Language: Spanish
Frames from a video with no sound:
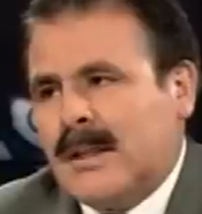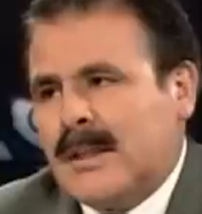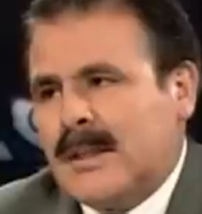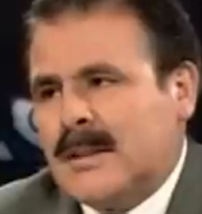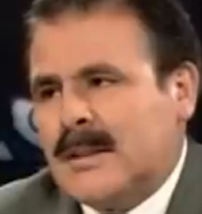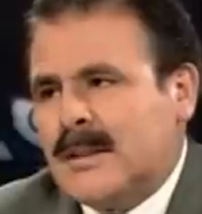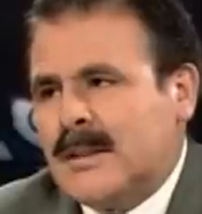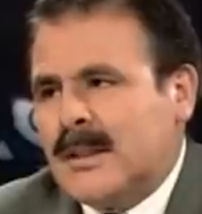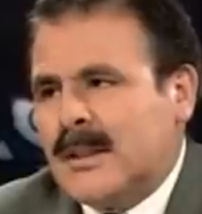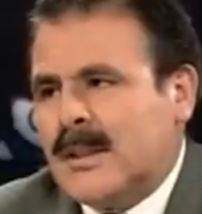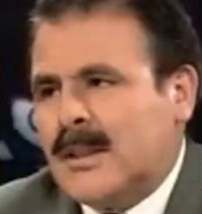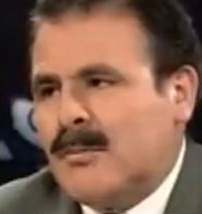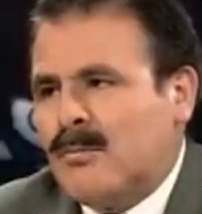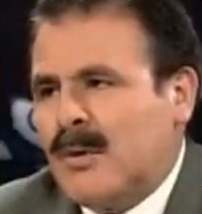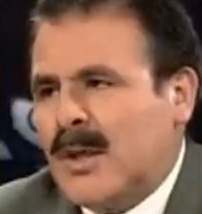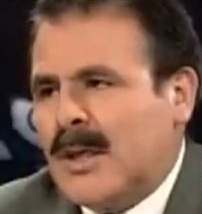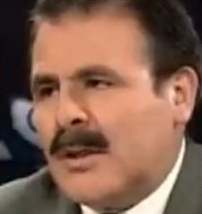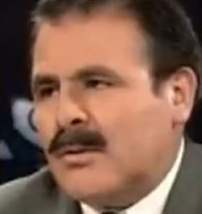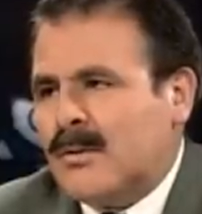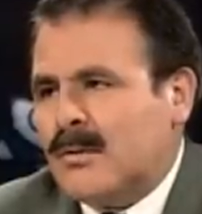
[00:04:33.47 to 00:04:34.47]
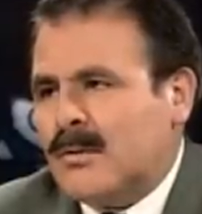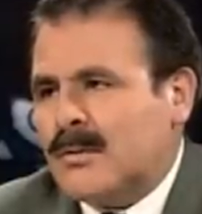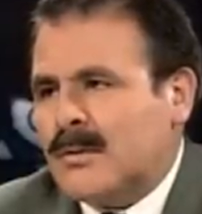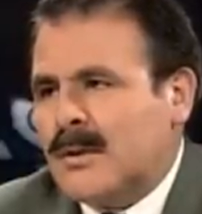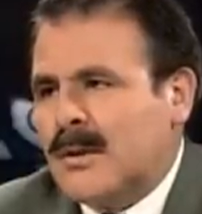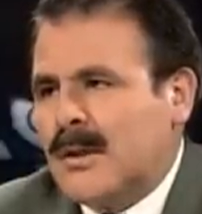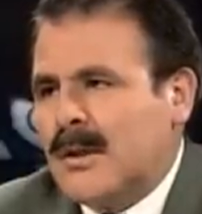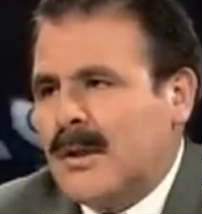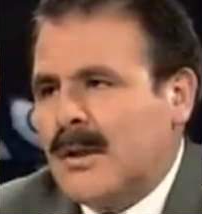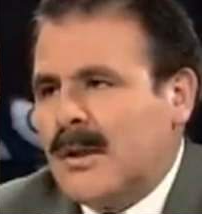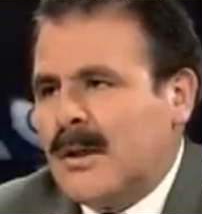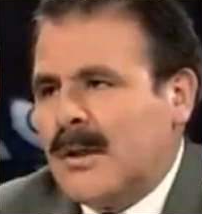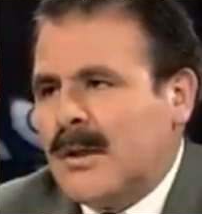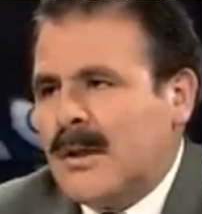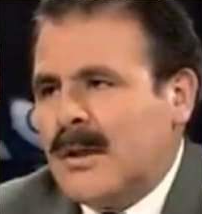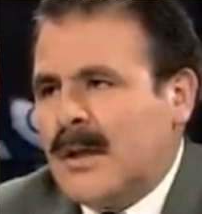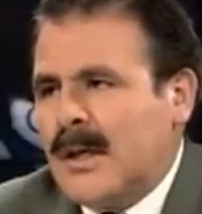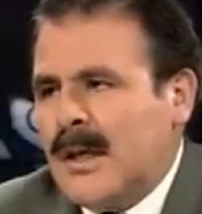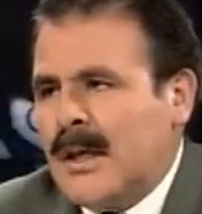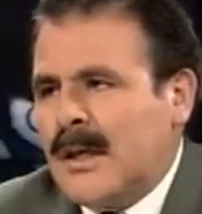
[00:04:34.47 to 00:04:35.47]
17 muertos
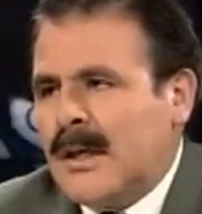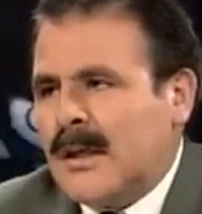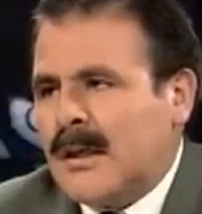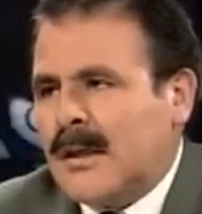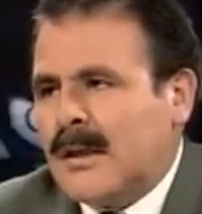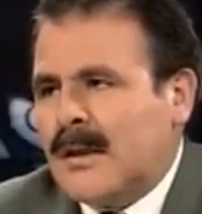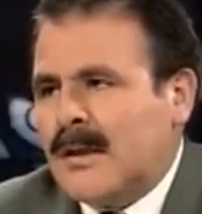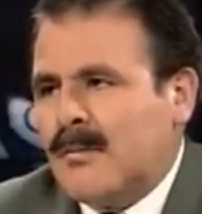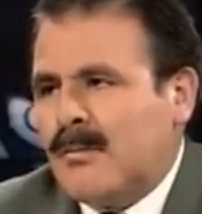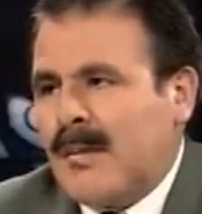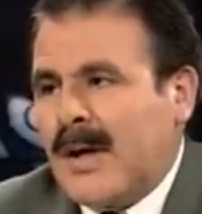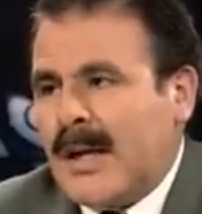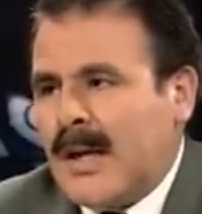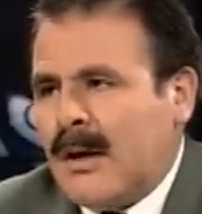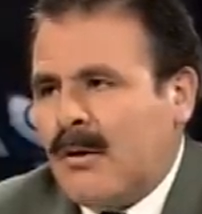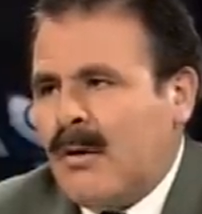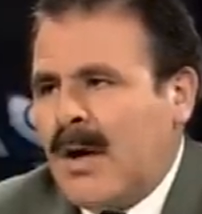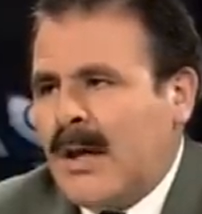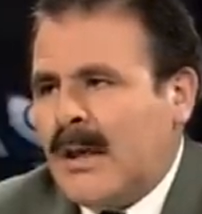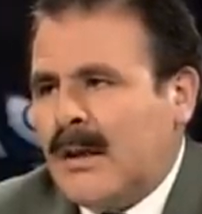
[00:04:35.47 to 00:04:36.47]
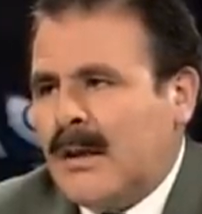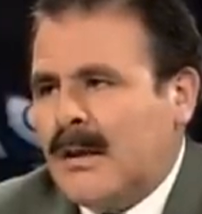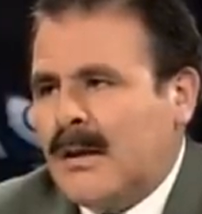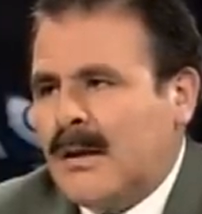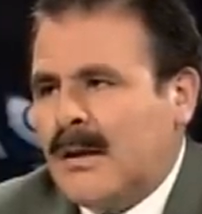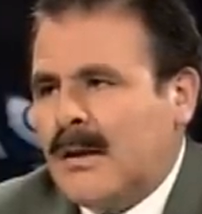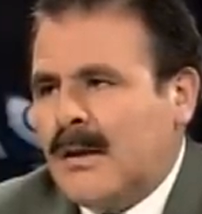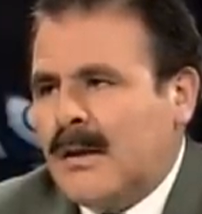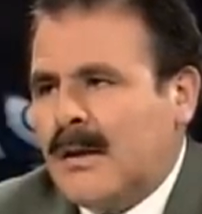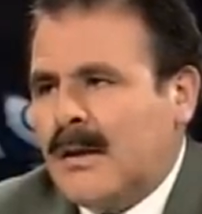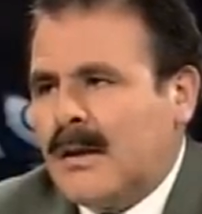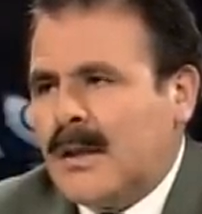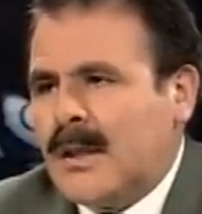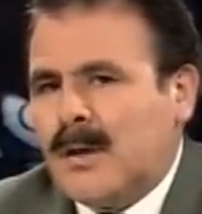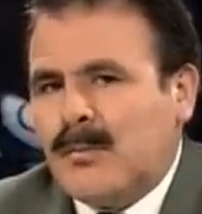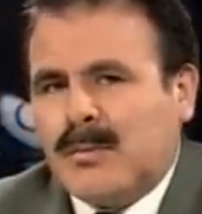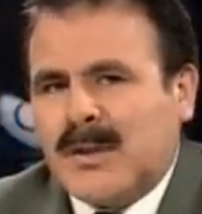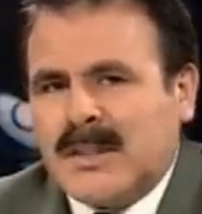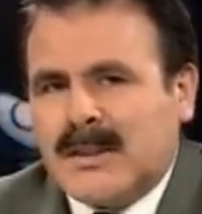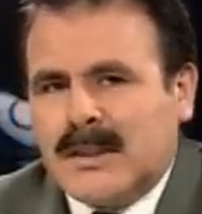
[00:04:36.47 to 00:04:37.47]
en Paraguay y
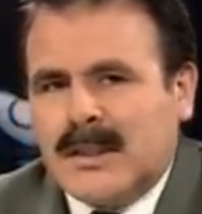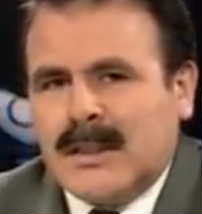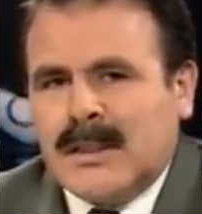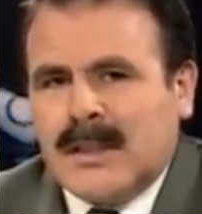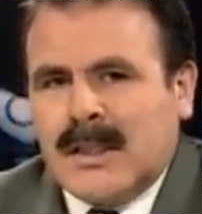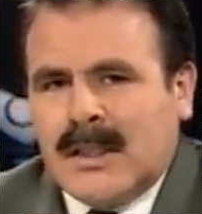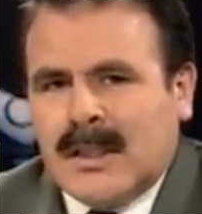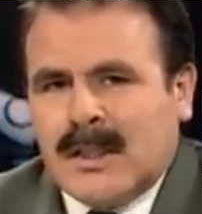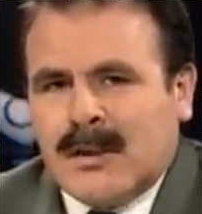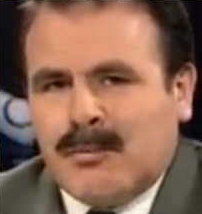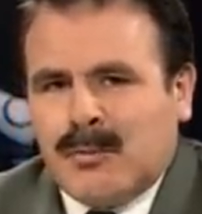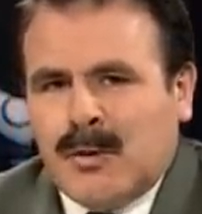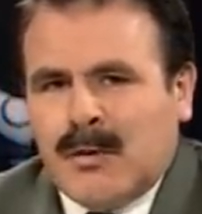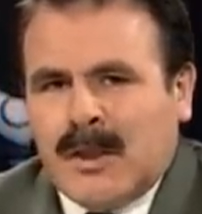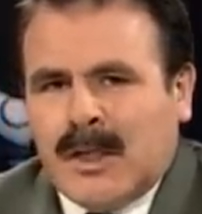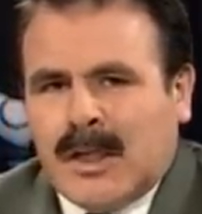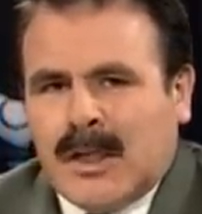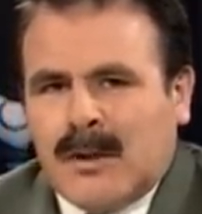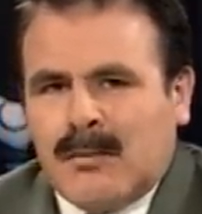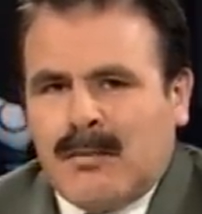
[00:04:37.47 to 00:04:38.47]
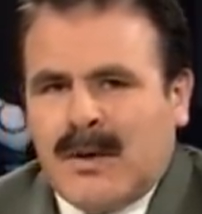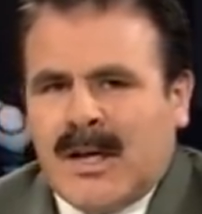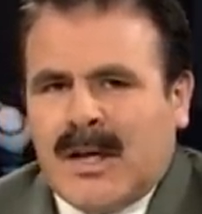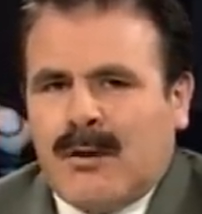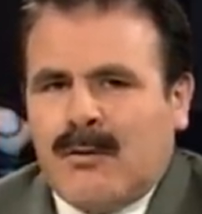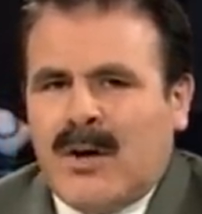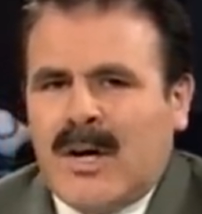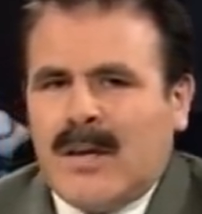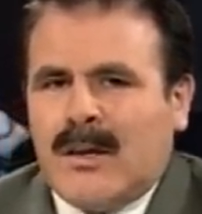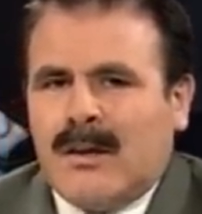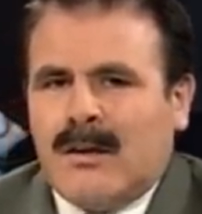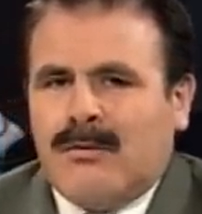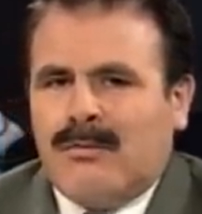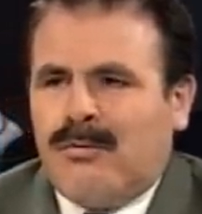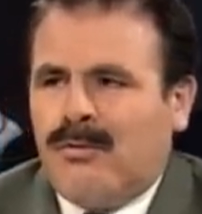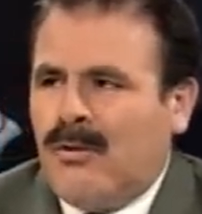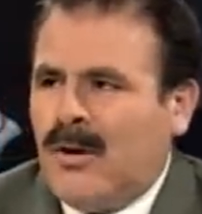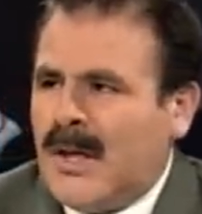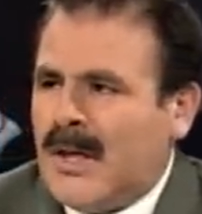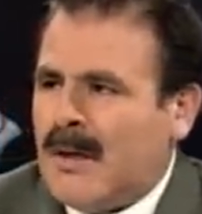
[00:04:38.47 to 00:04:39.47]
el presidente de la República de Paraguay
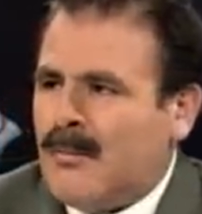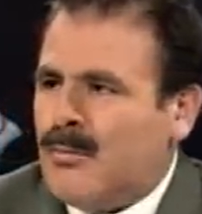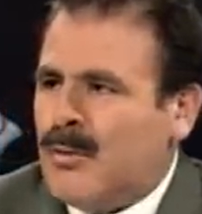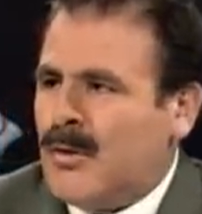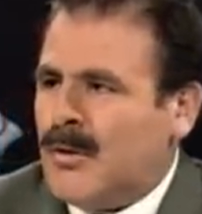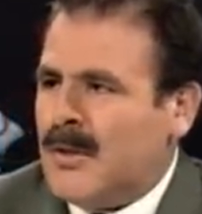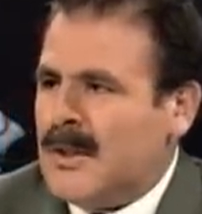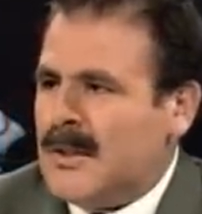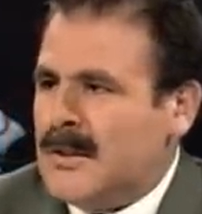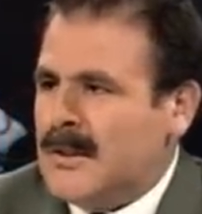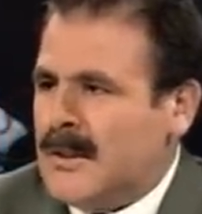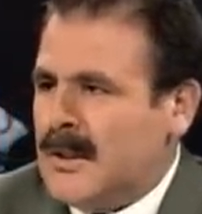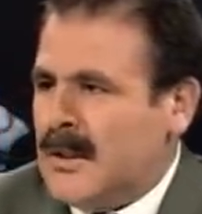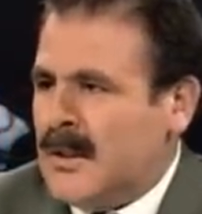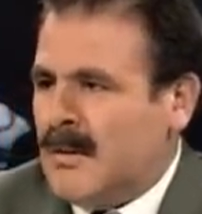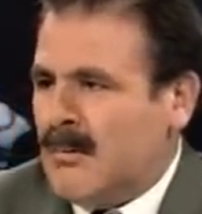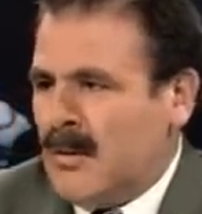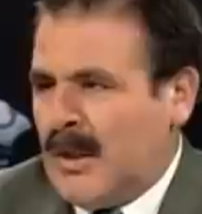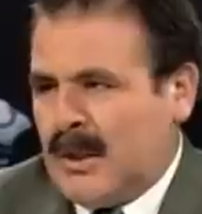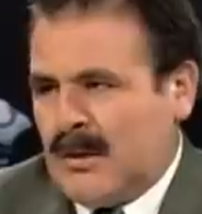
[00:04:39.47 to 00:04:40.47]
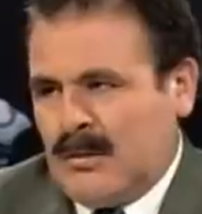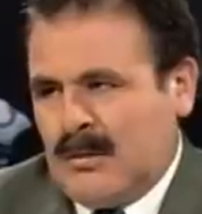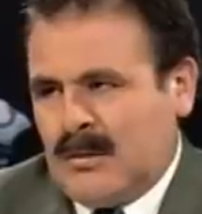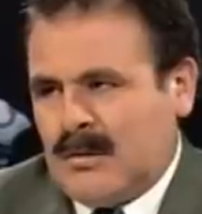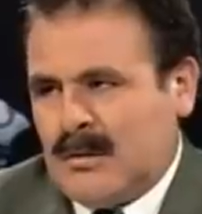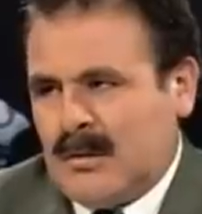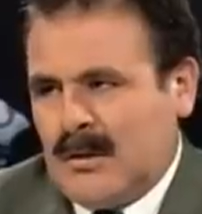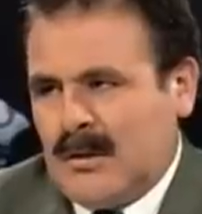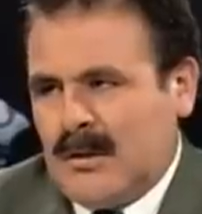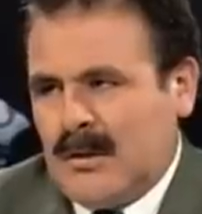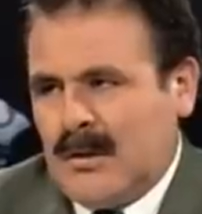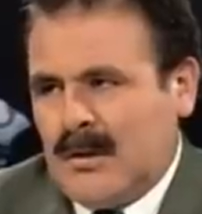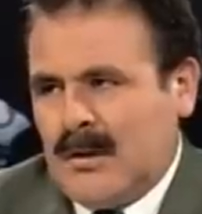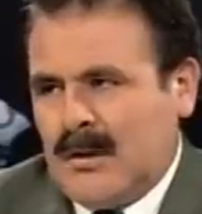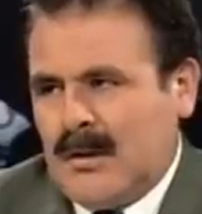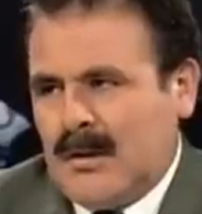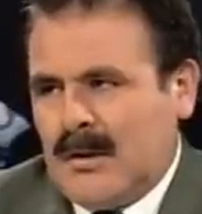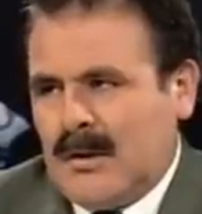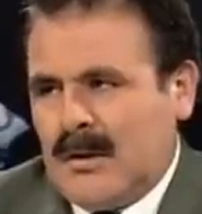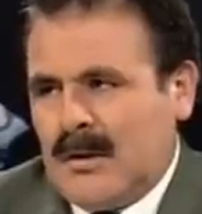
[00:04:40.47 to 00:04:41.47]
fuera por 17 muertos,
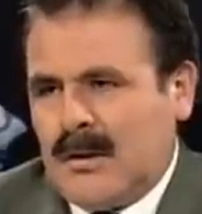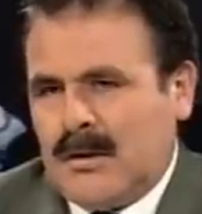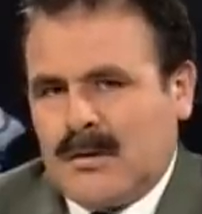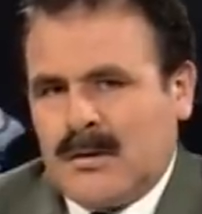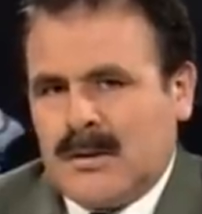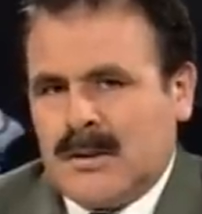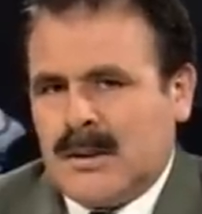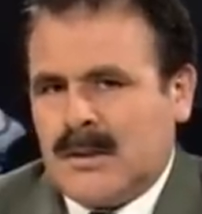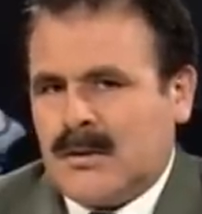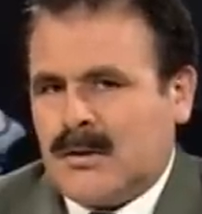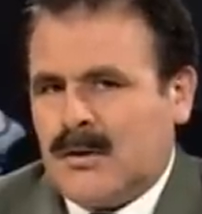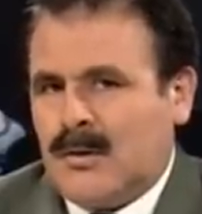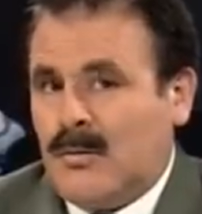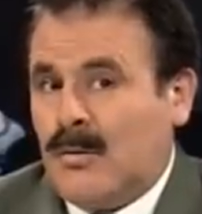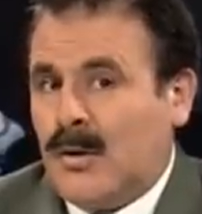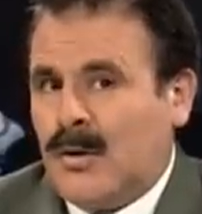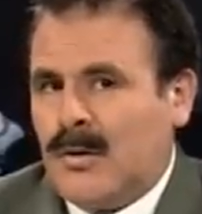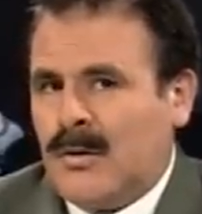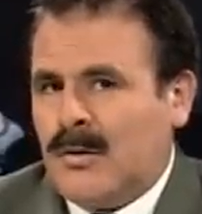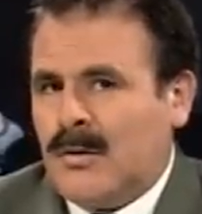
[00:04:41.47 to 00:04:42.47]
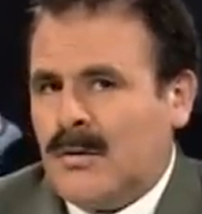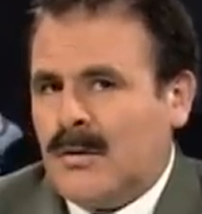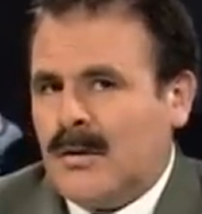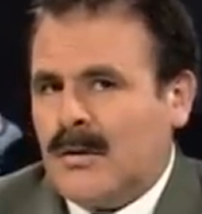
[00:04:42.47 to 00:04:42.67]
entonces como